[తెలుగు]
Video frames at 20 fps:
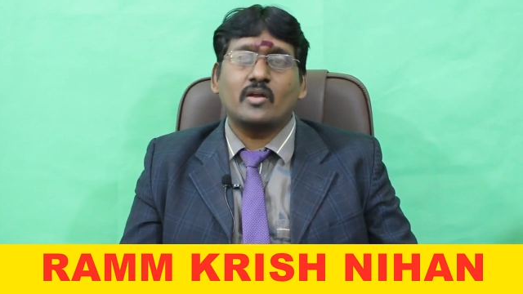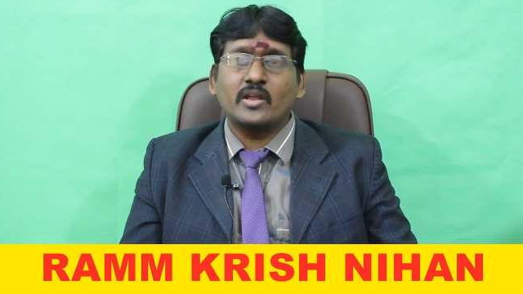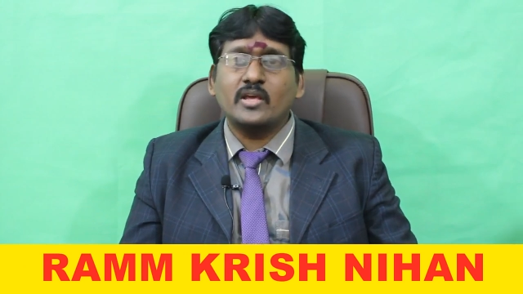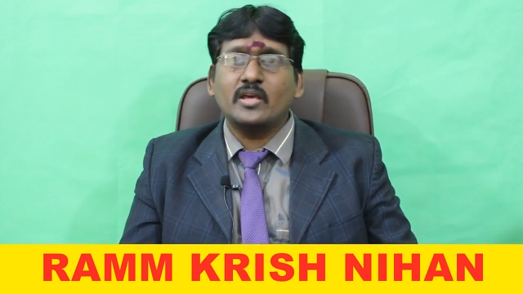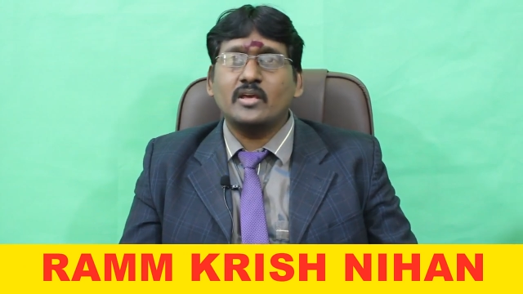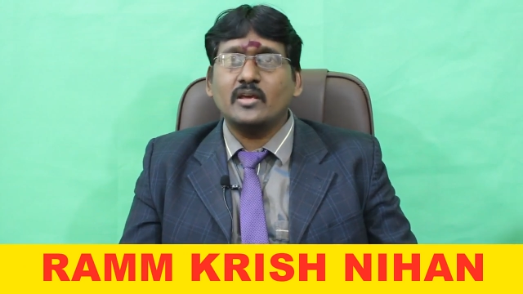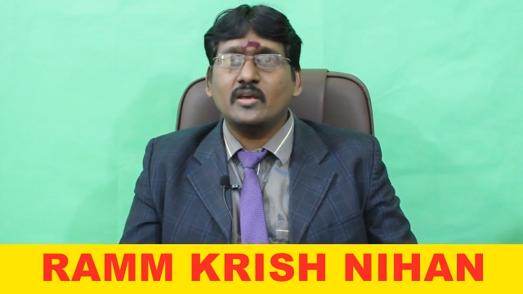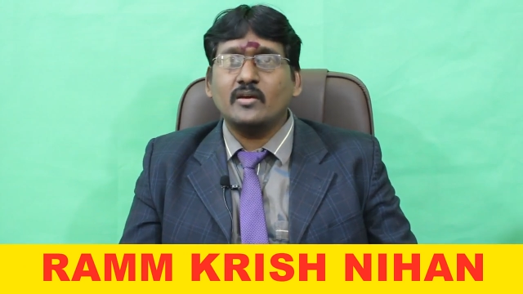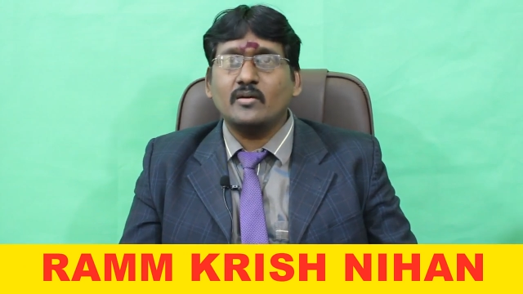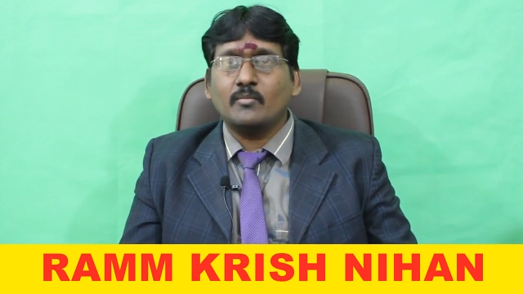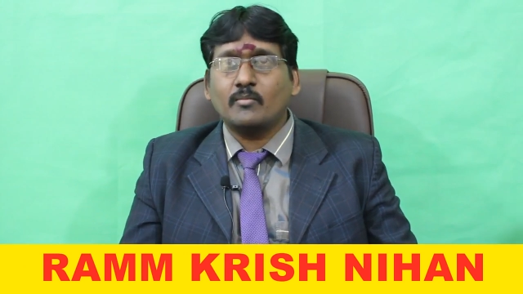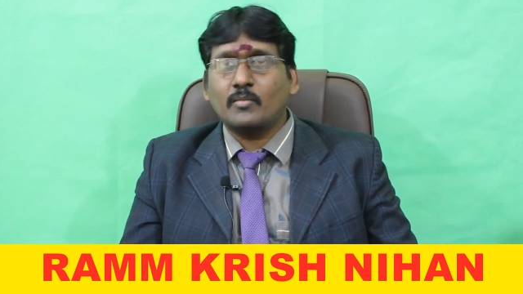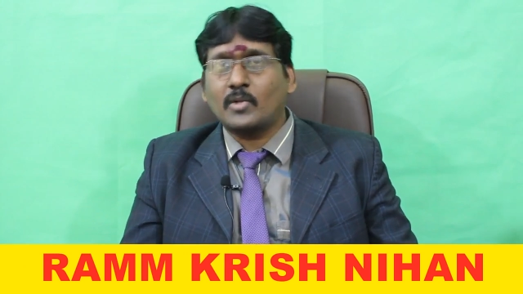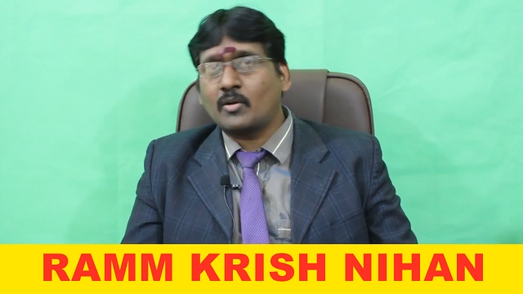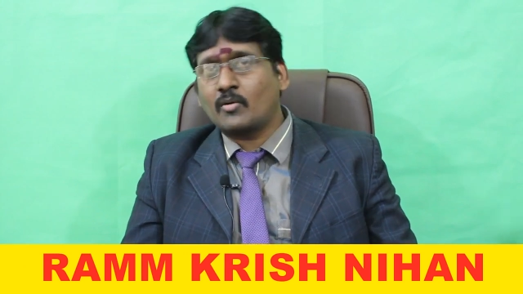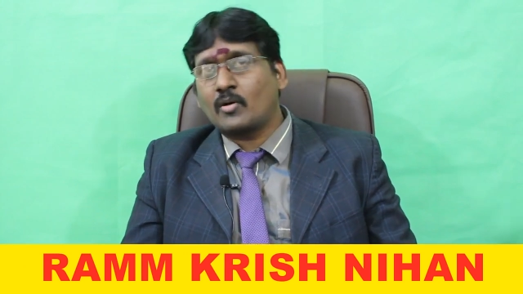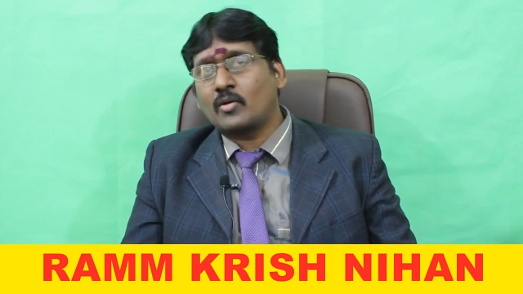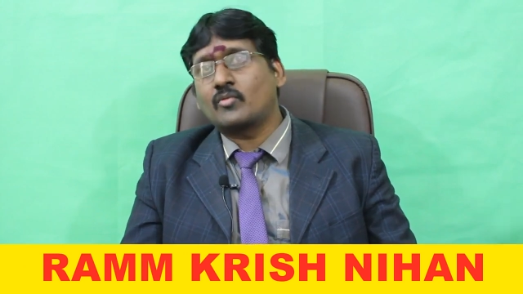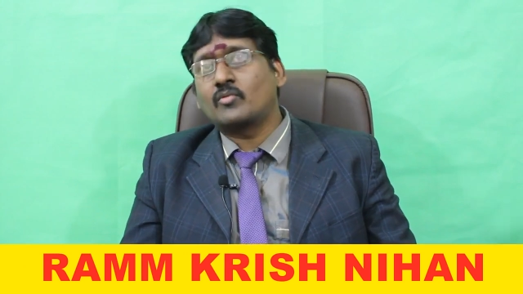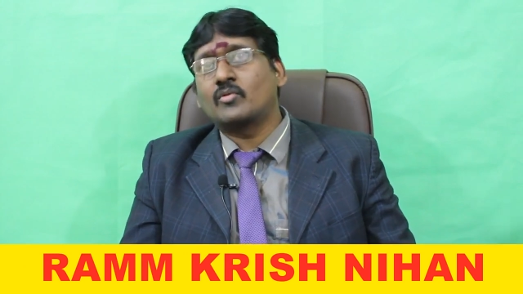అని
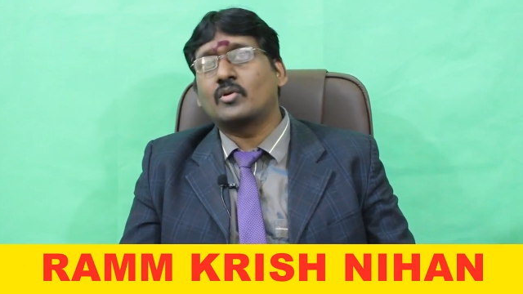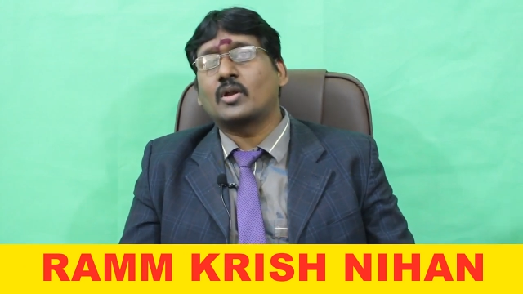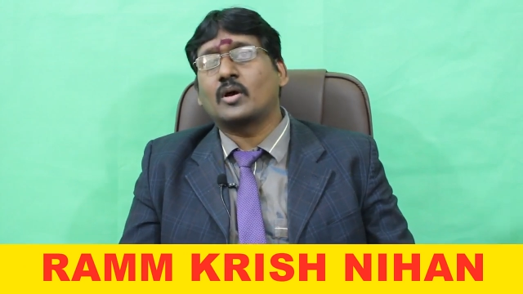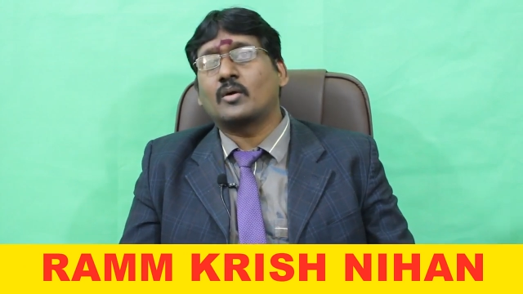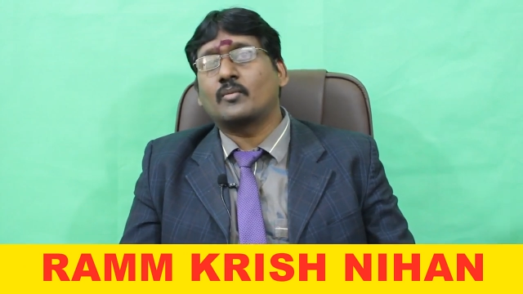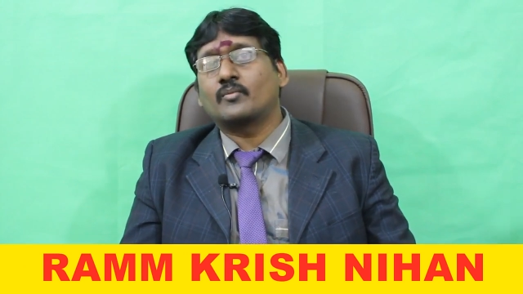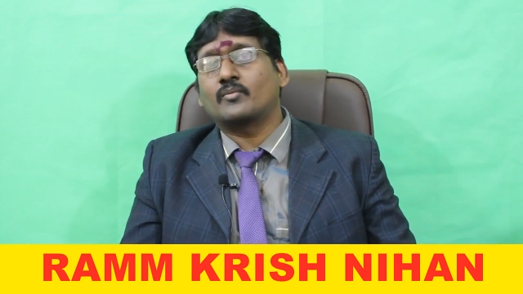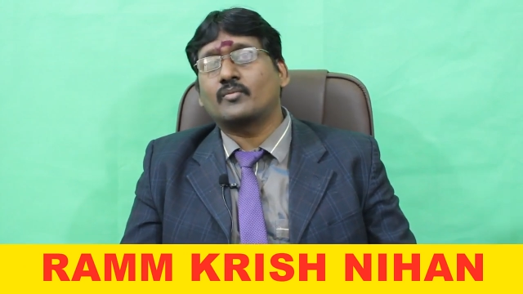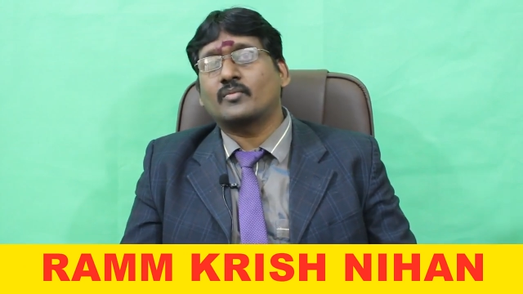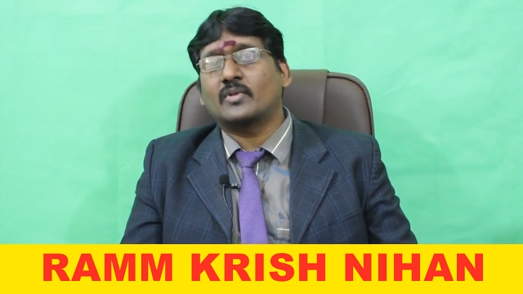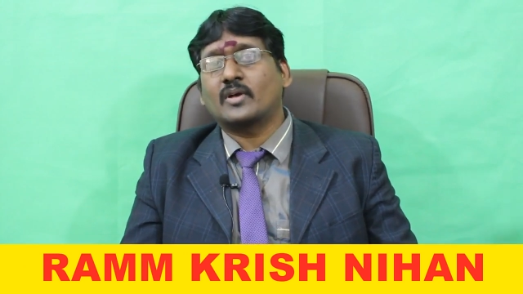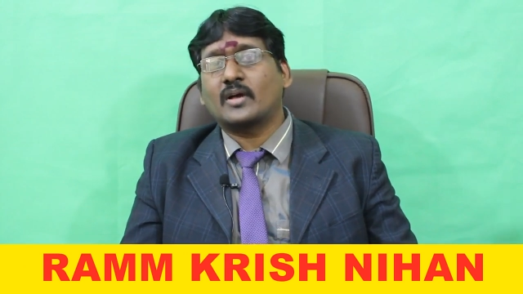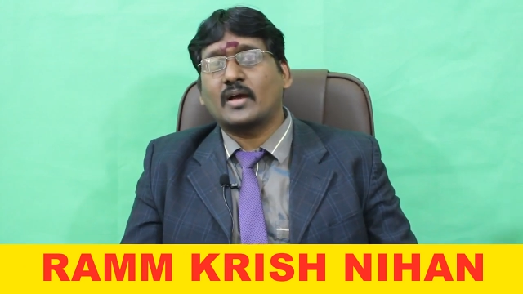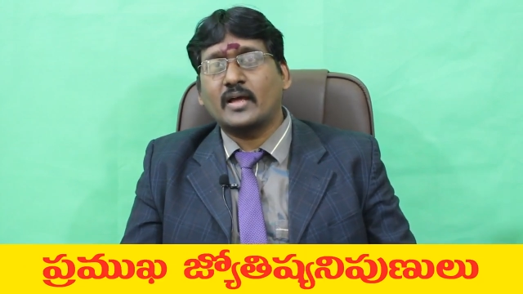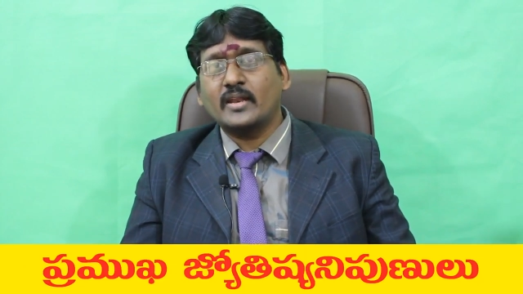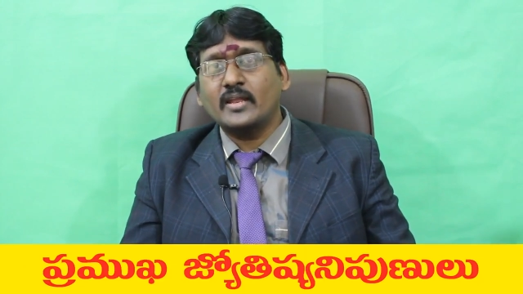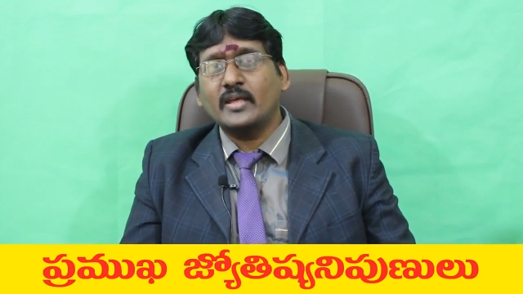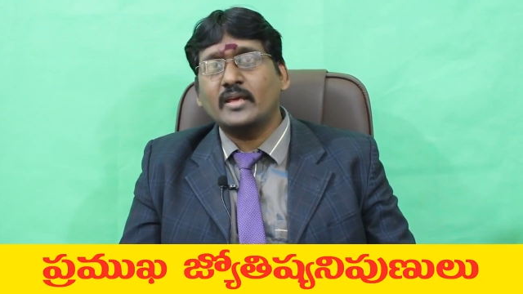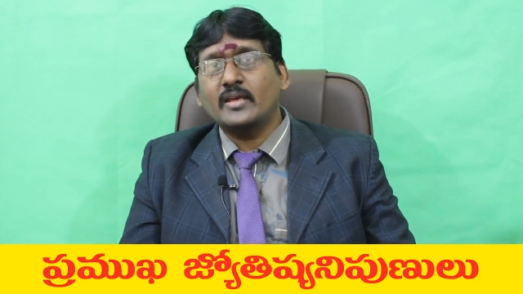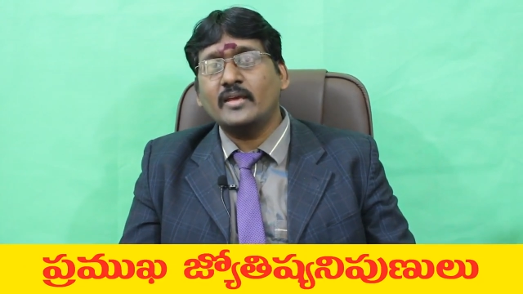మనం అనుకుంటాము
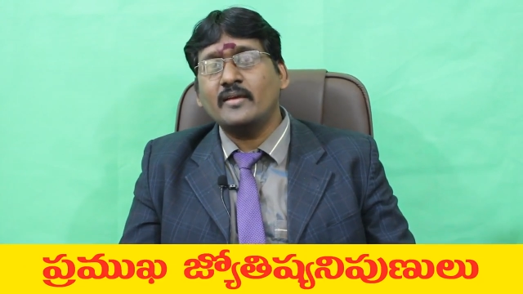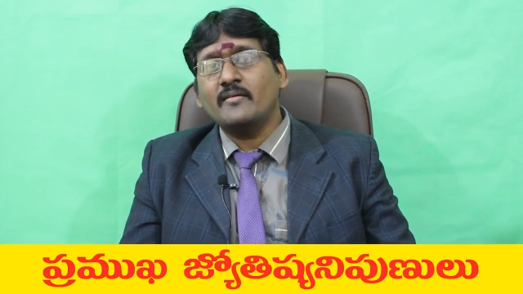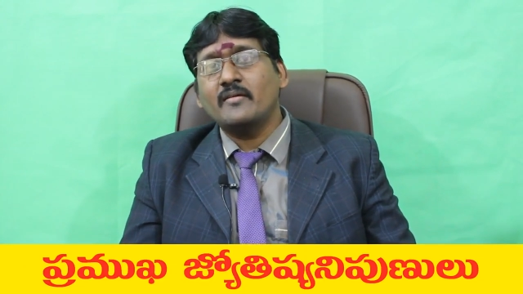కానీ